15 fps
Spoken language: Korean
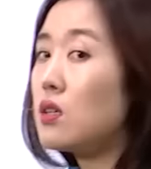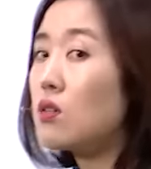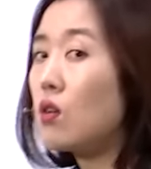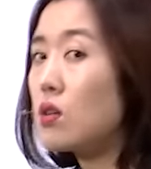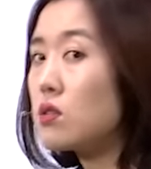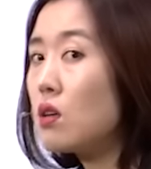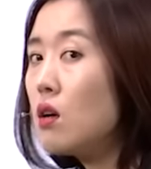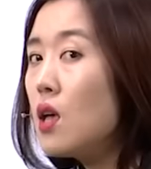
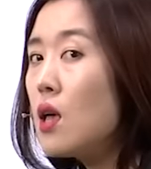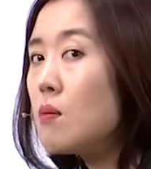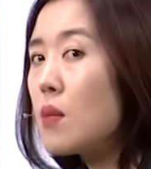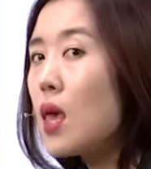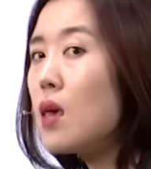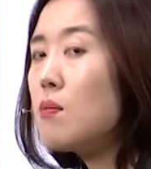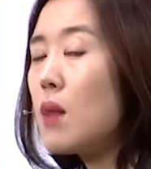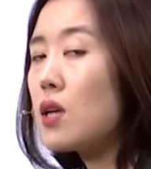의거해서
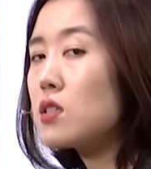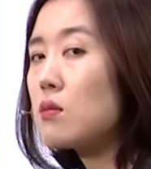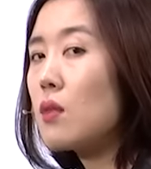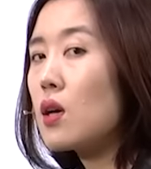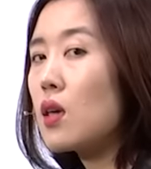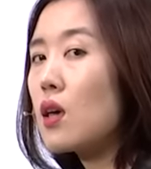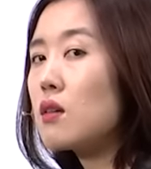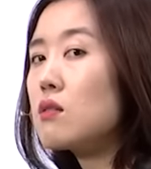맨
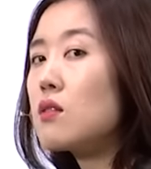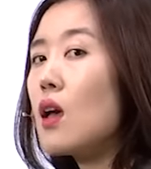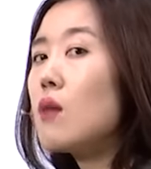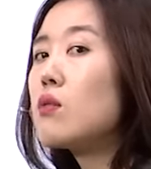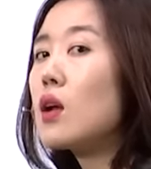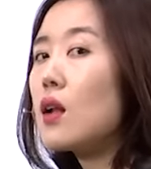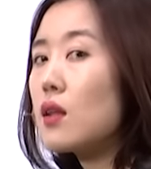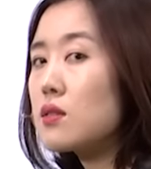마지막에 그
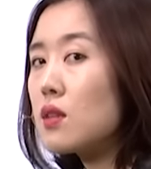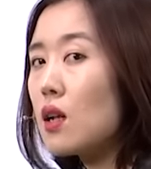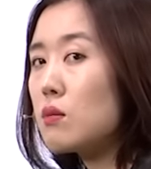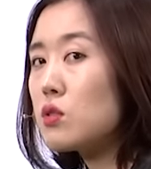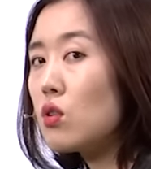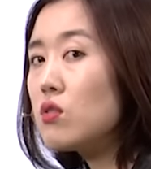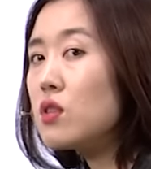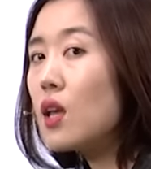데브라라는
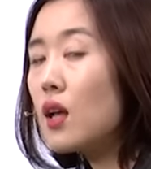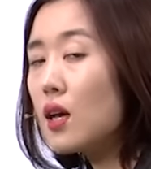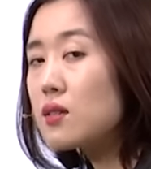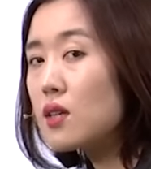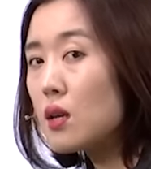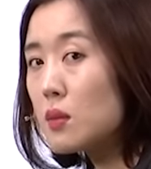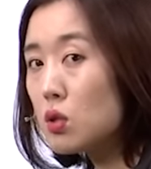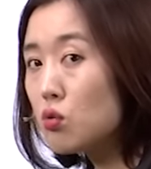사람을 선택한
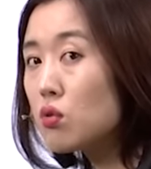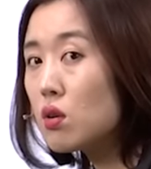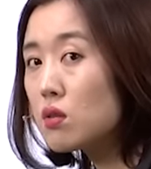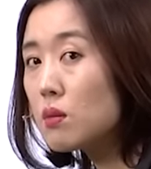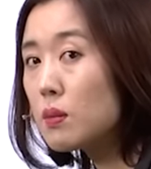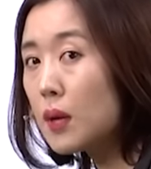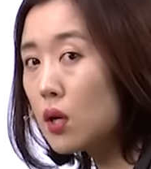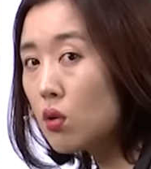사람이
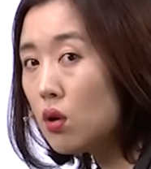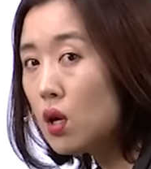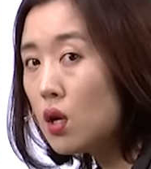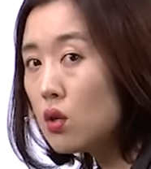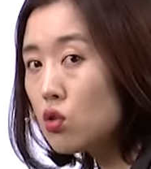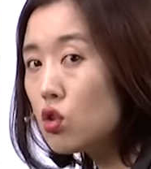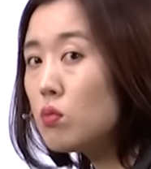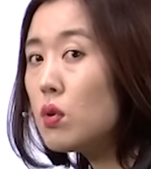누구였냐면 바로
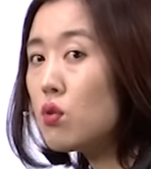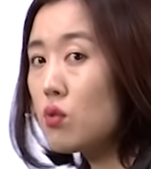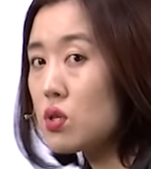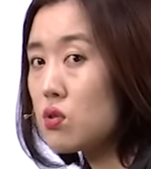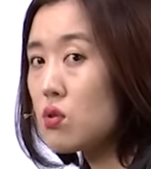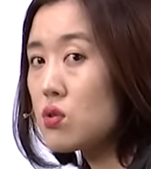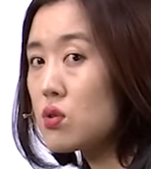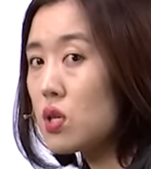휴먼
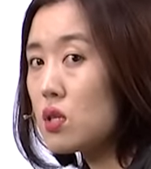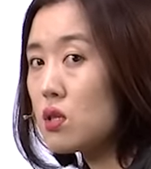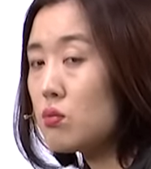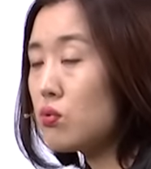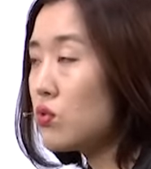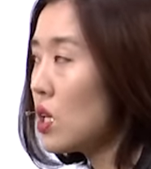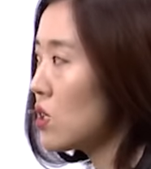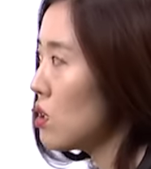리소스에 있는
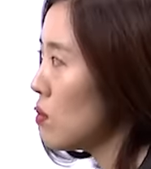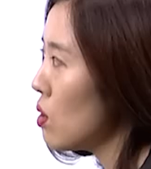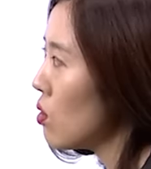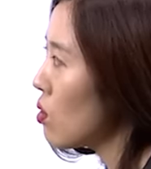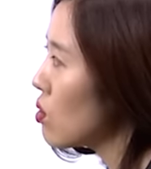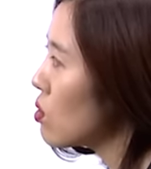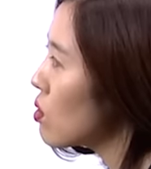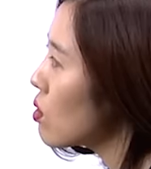
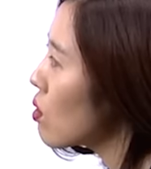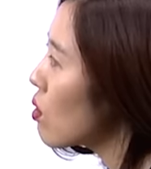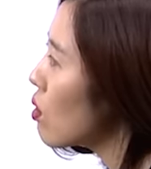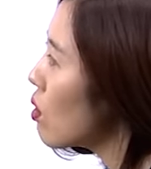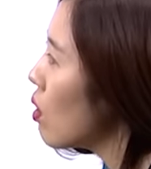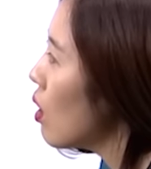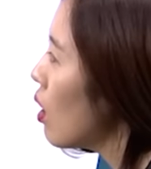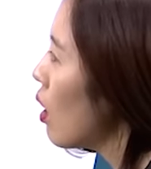
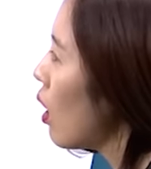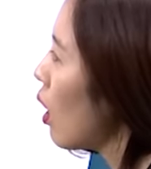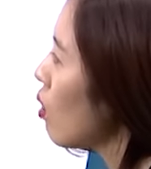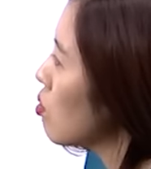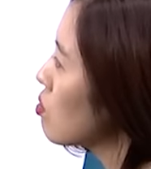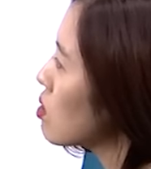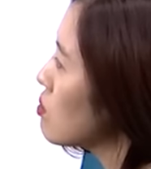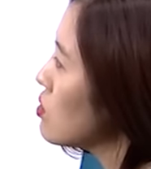부장님이었거든요.
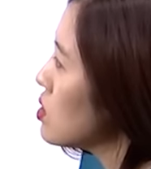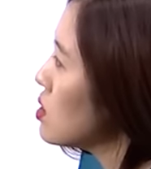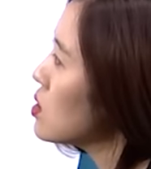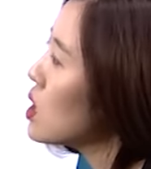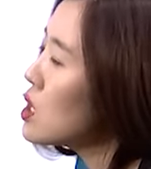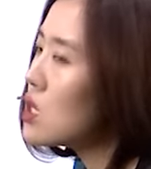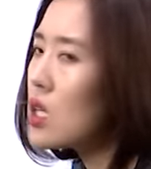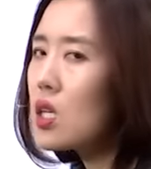아우 그럼
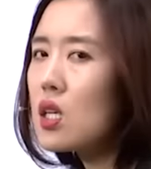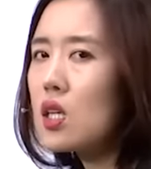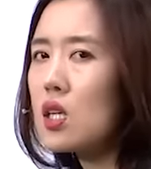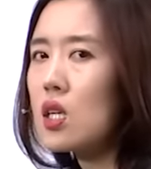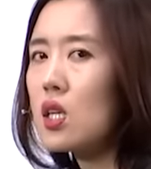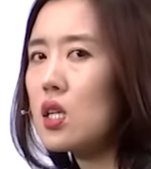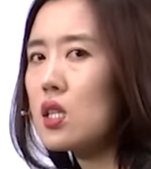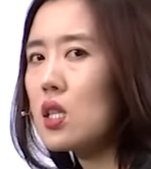C잖아.
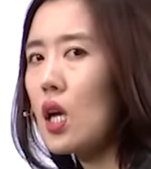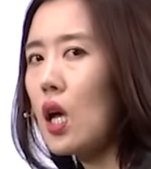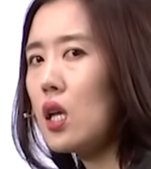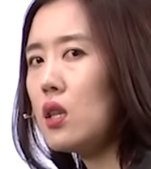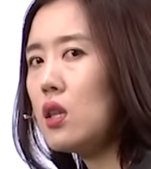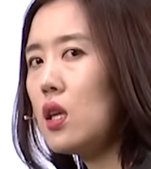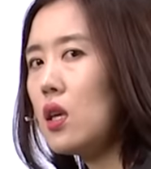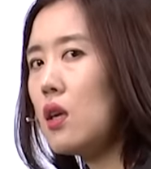다
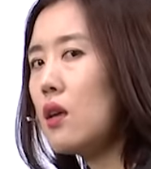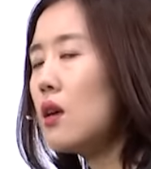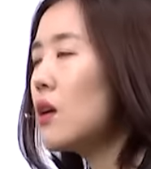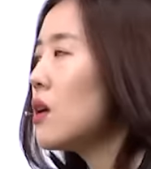했네.